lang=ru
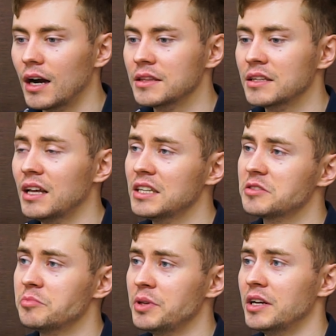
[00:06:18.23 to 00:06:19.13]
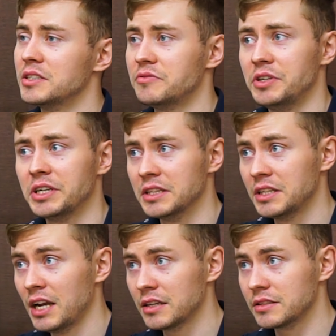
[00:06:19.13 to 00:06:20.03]
Она даст мне свои
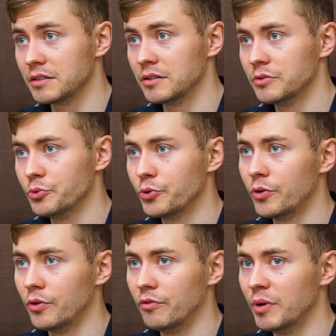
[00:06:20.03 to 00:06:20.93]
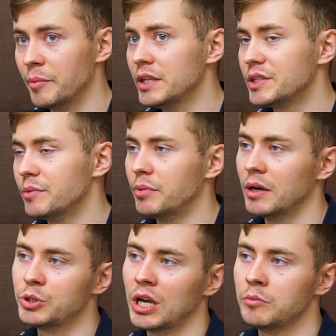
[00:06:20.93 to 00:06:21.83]
контакты, но в моменте мы
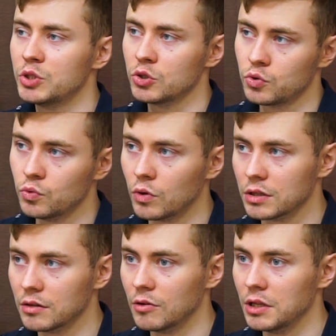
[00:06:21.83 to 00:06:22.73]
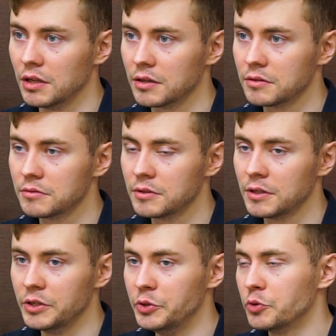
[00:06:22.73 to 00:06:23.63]
пообщаемся сухо довольно
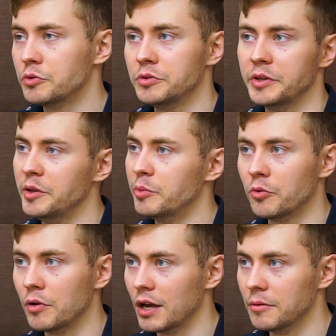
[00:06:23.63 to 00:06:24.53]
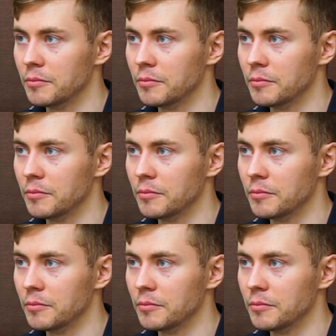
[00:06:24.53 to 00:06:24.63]
и нигде не погуляем.